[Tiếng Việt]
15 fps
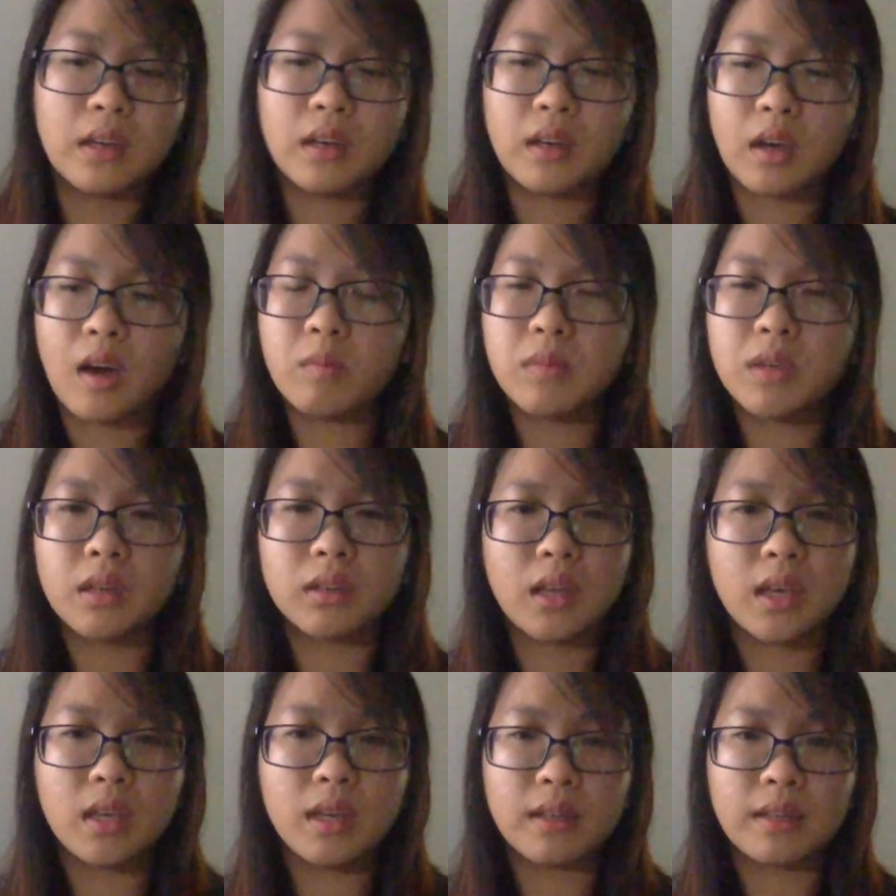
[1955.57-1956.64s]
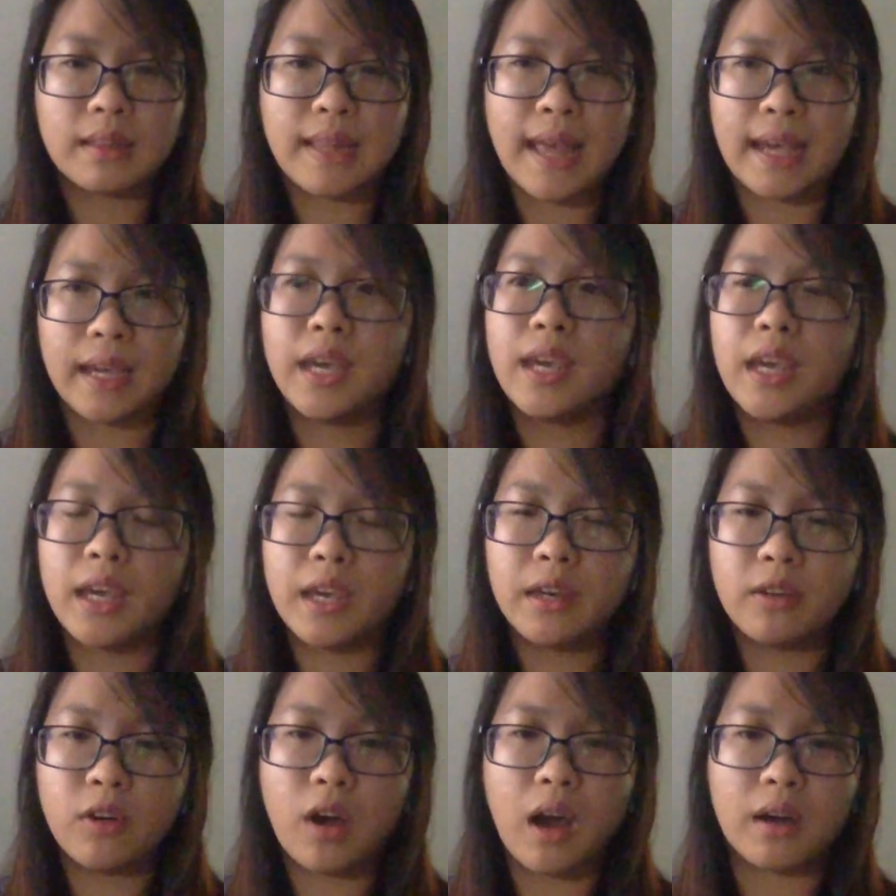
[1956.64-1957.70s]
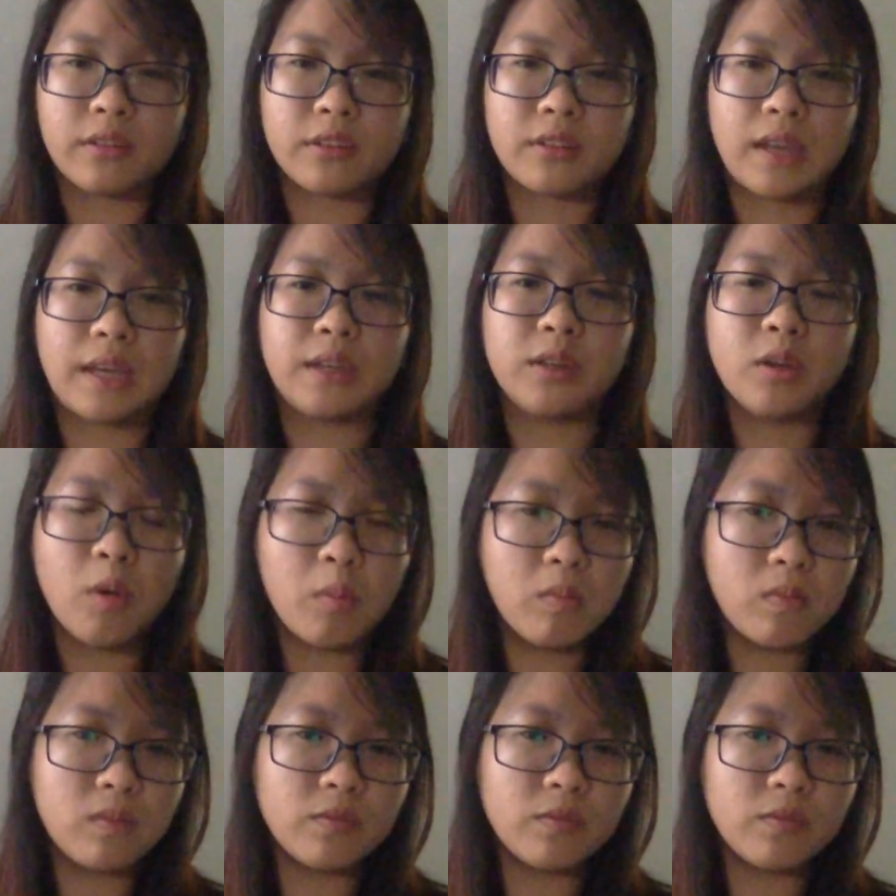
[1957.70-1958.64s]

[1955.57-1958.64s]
không nhất thiết là cái ý kiến của họ sẽ đúng